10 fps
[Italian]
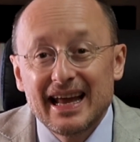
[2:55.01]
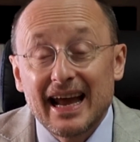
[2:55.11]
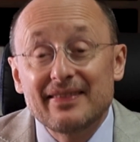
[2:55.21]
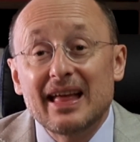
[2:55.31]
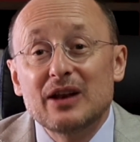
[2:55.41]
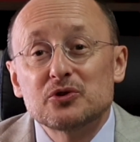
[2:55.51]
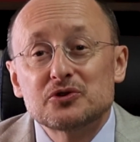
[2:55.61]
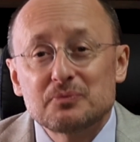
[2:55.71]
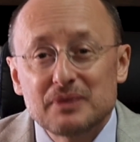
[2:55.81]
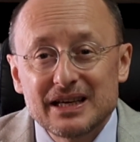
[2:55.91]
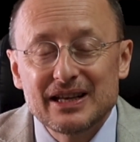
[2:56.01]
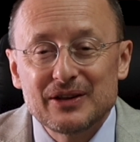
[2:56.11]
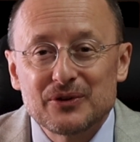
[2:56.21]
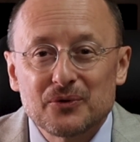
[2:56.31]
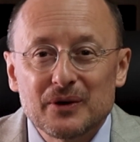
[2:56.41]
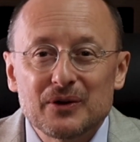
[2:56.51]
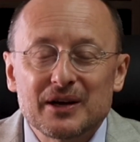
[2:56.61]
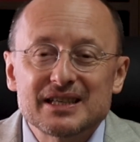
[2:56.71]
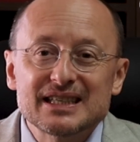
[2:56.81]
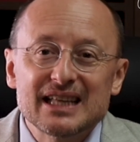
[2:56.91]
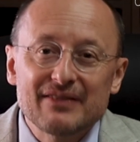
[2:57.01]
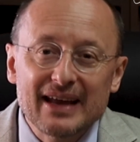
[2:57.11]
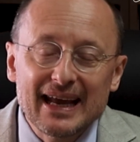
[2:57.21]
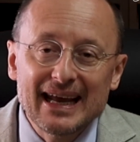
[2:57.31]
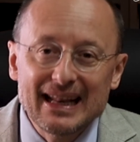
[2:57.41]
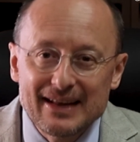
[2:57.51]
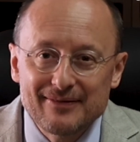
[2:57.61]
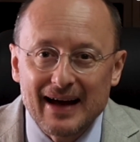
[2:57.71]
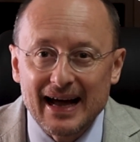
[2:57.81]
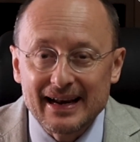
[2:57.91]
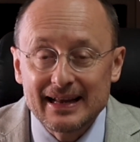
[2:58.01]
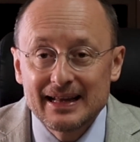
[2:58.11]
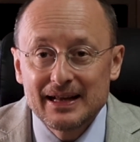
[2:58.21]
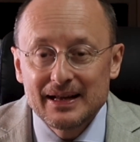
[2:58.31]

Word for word: ed è lo spirito quello che si deve elevare.